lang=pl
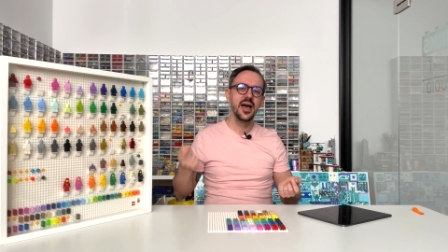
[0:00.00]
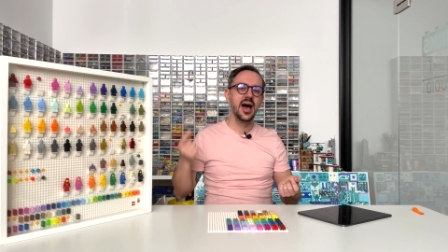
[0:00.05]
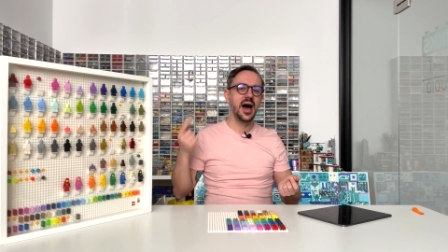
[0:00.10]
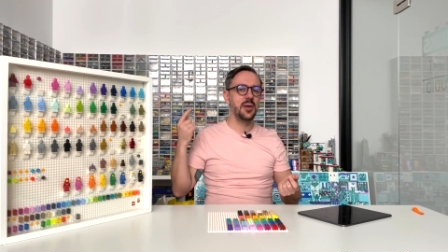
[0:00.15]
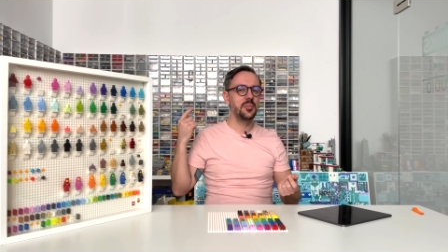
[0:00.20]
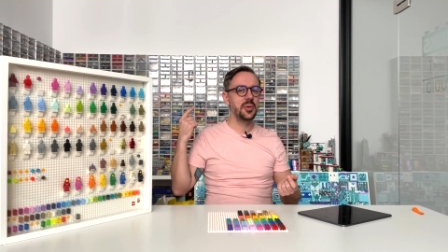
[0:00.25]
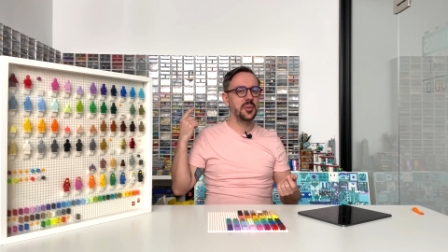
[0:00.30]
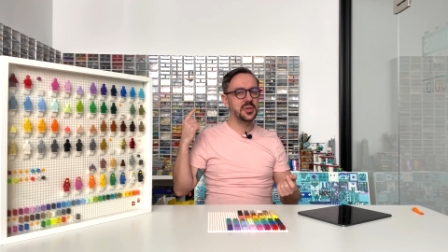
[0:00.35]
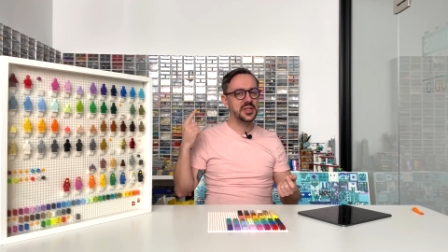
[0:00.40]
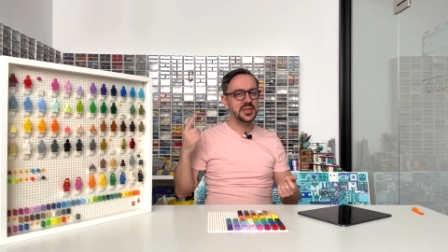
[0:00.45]
A
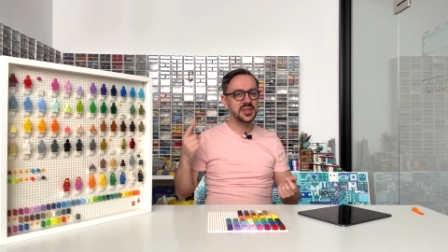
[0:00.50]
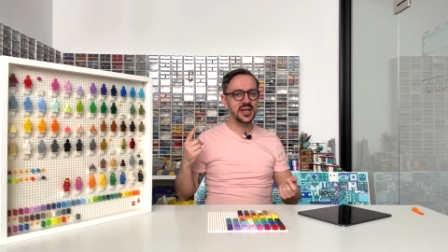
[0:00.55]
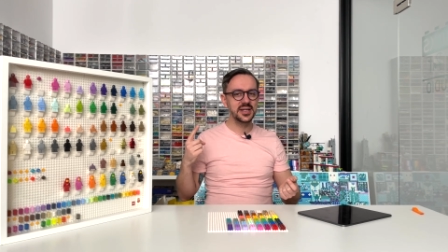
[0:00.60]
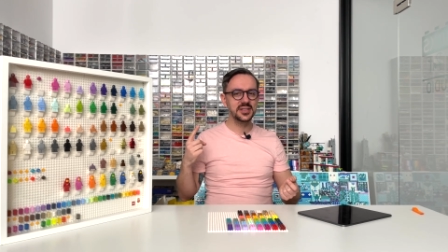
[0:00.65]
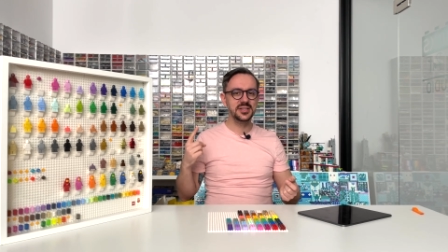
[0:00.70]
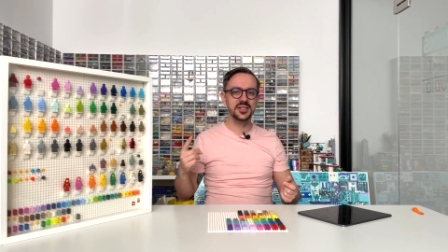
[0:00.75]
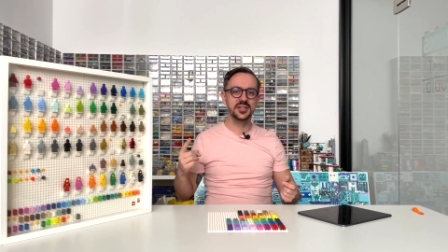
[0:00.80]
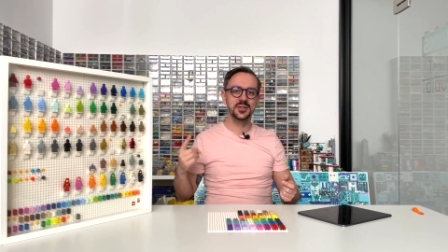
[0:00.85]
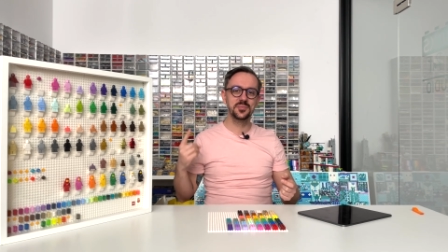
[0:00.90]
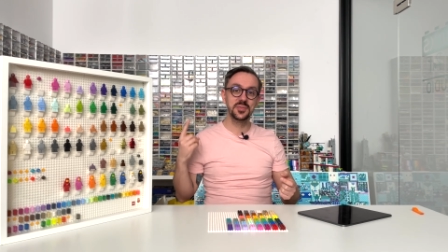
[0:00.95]

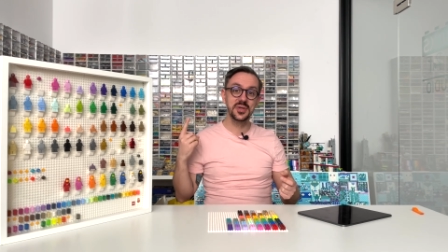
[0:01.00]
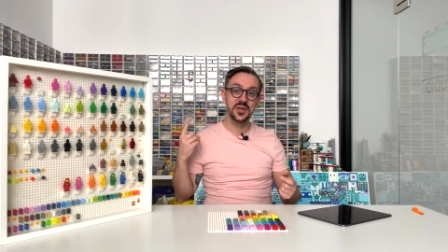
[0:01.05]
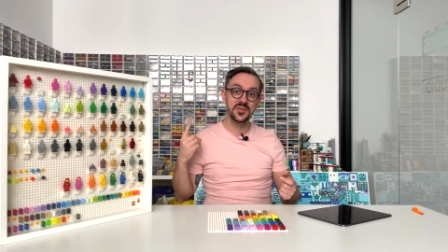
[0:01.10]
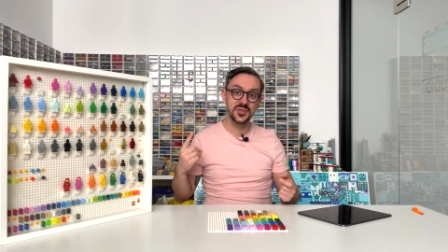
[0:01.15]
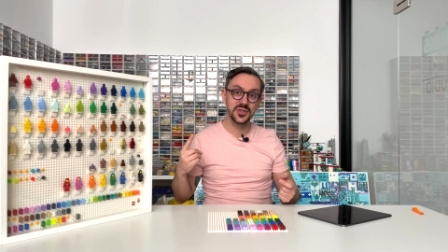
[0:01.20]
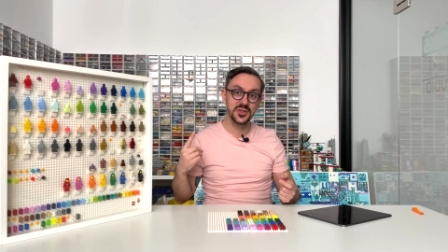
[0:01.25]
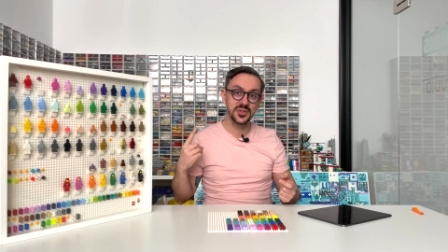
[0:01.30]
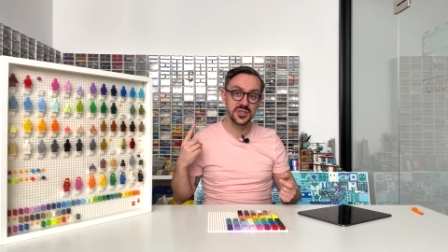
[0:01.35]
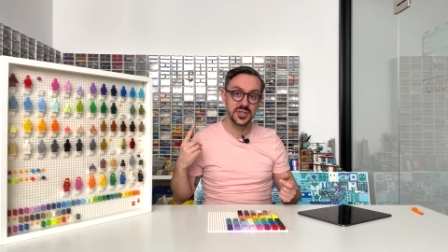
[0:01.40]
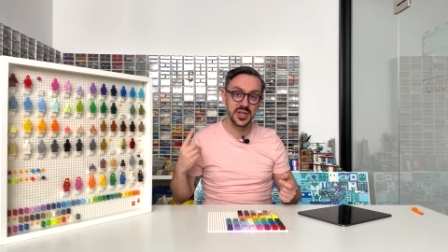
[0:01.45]
pamiętacie, że
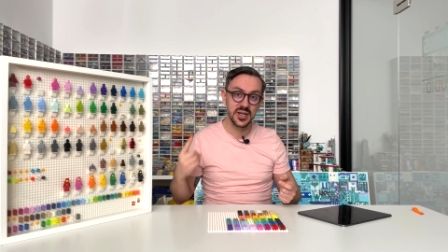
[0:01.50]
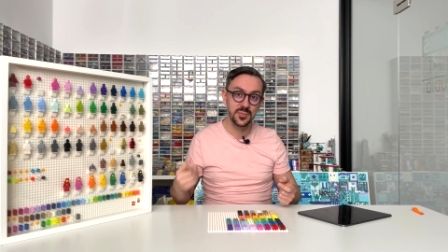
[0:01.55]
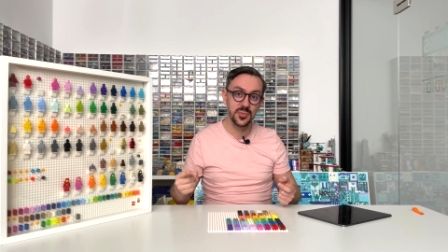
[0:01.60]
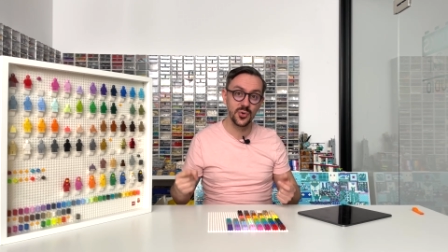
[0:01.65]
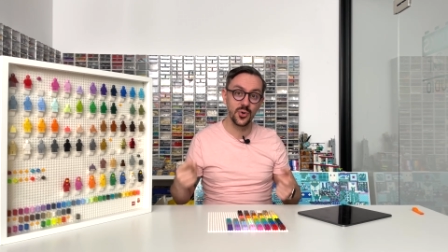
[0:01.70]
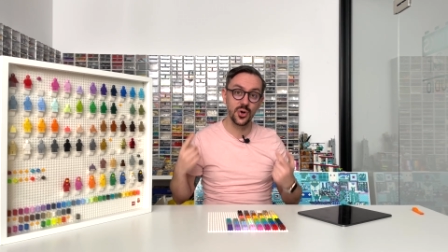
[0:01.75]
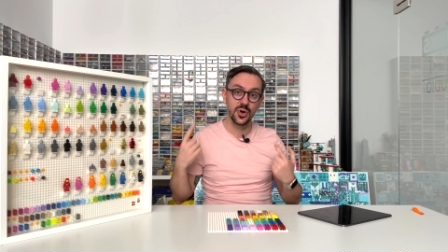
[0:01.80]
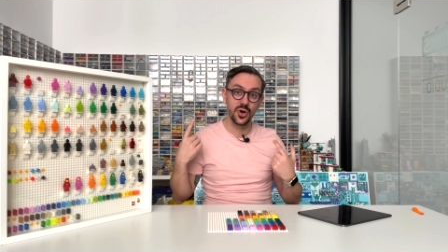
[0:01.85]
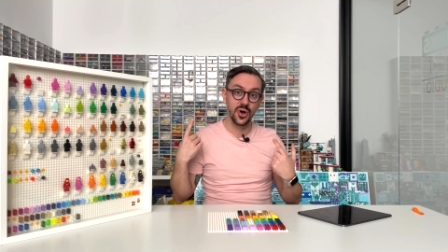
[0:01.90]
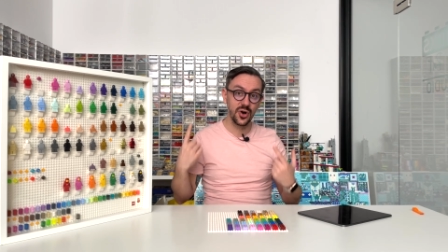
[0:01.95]
pierwszy odcinek
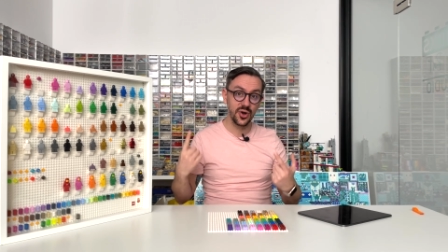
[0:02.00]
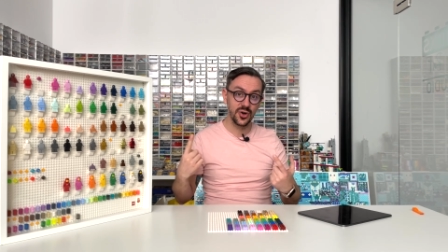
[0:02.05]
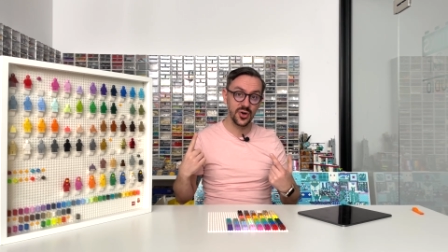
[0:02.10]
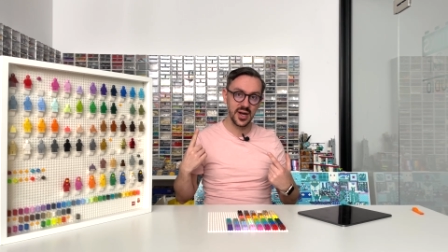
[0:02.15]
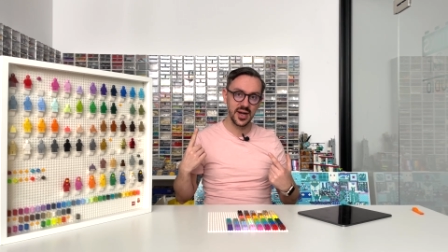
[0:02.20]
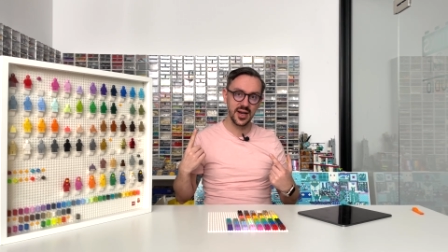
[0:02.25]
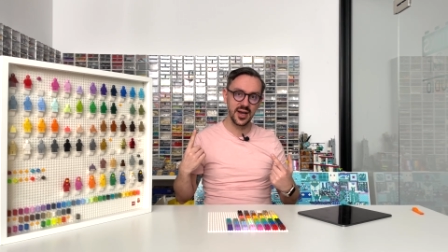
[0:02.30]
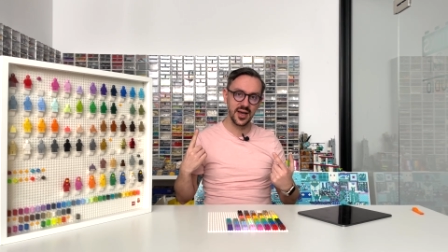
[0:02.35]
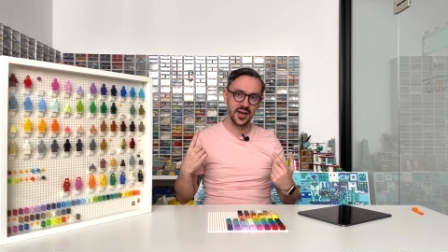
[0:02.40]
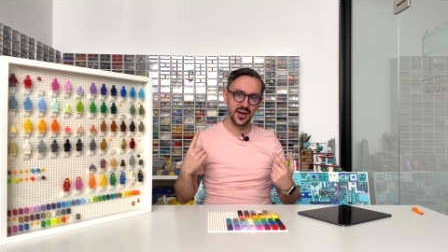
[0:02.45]
był o
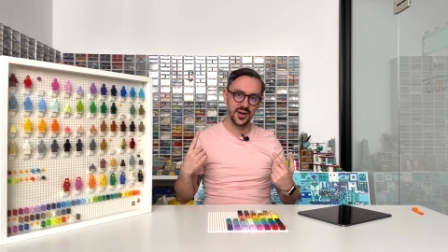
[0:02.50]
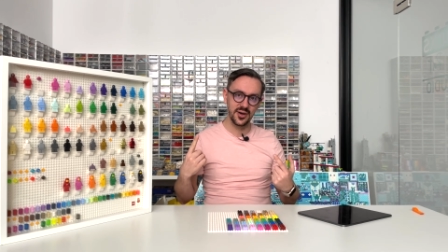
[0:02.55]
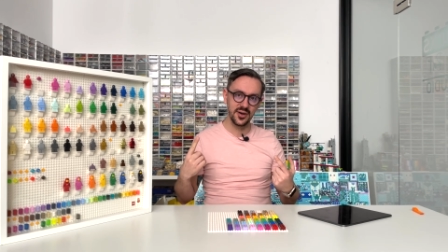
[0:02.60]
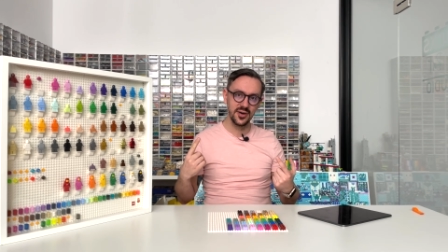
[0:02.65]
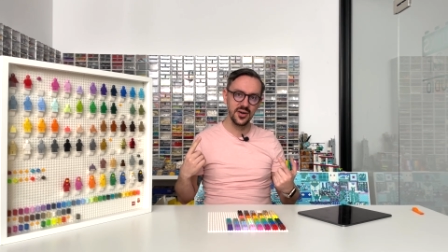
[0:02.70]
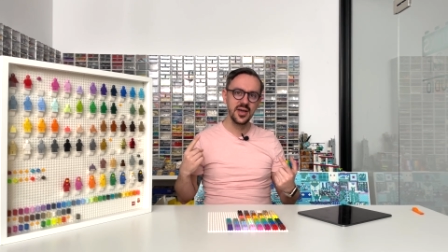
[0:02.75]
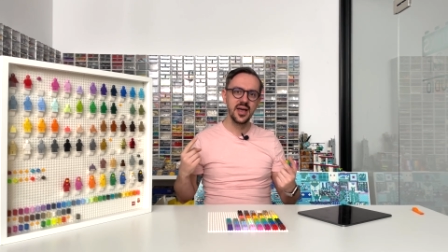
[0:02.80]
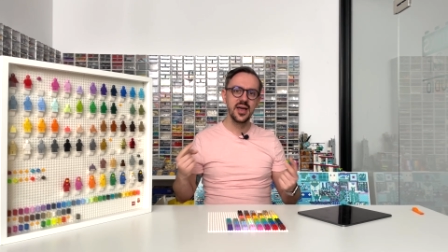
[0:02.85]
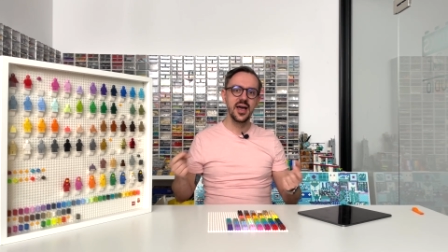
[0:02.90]
kolorach Lego,